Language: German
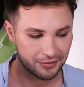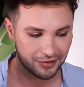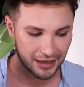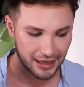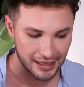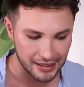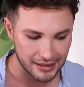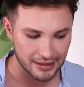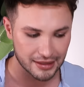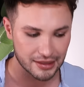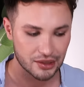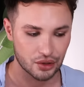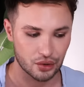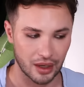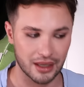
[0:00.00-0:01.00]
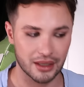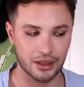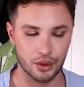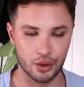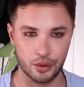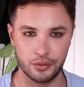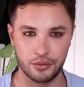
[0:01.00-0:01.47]
Verhältnis zu
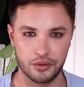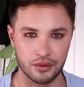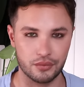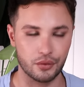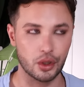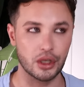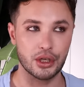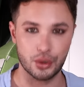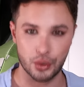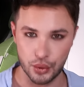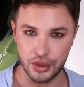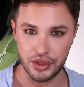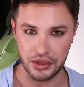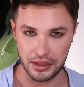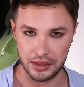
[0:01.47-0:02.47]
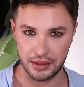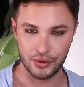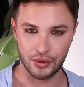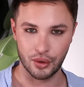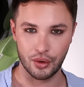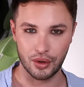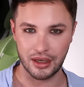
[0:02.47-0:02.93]
anderen Düften wirklich günstig.
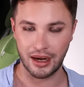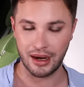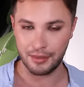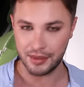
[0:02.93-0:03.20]
So, und dann